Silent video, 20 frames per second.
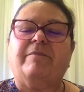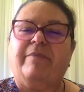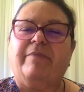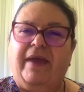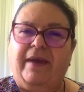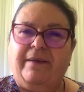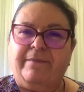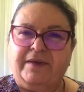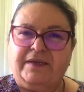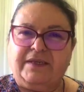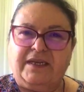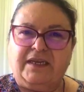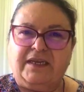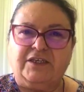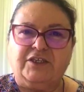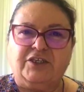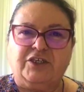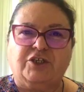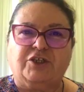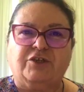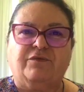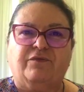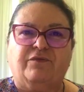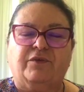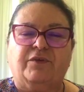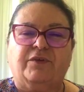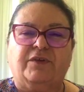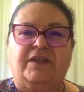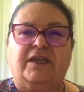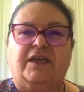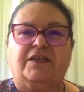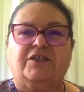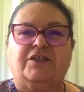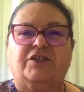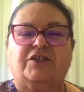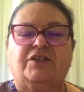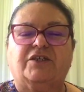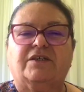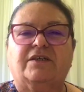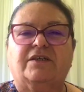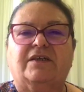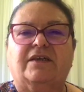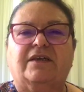permanentes de fluidez.